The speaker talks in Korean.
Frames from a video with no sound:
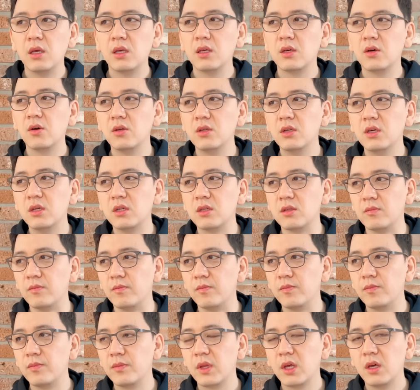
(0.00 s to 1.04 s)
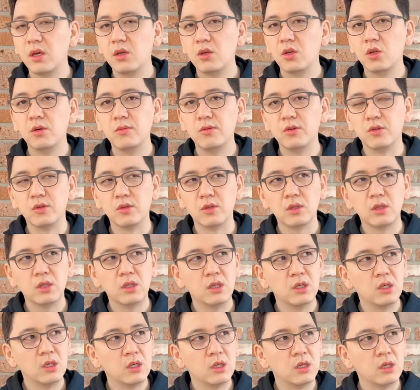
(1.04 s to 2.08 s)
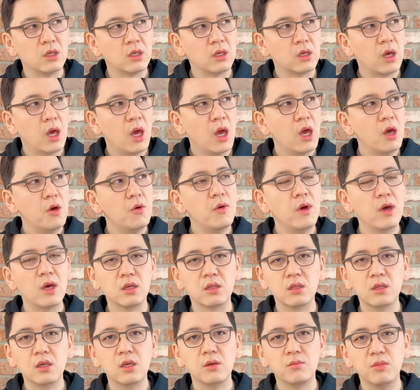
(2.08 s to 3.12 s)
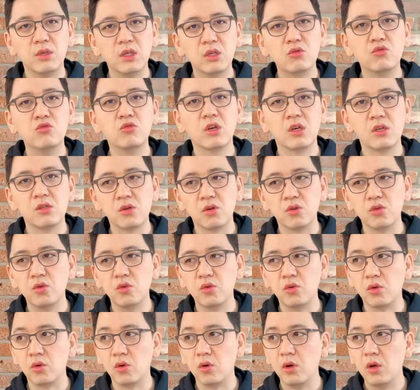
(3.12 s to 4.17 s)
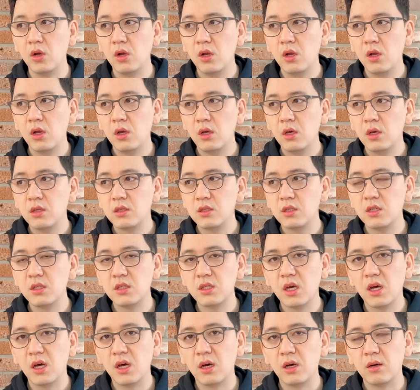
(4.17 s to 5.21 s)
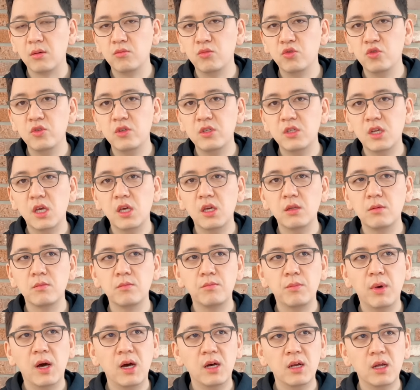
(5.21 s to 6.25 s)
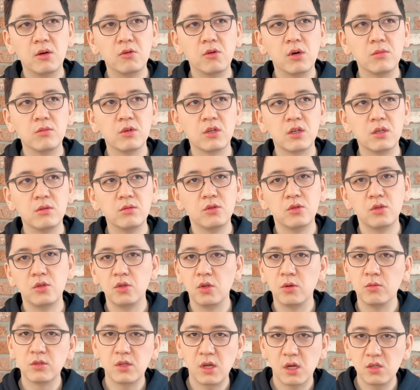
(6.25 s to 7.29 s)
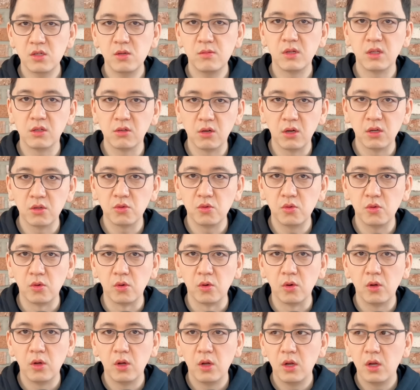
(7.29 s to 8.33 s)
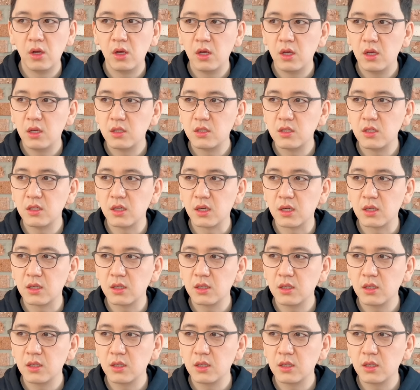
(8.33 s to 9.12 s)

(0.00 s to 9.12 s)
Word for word: 이거는 여러분 이 해외 특히 미국에서도 진짜 문재인 빠라고 하면 그분들이 너무 상처받을 것 같고 진짜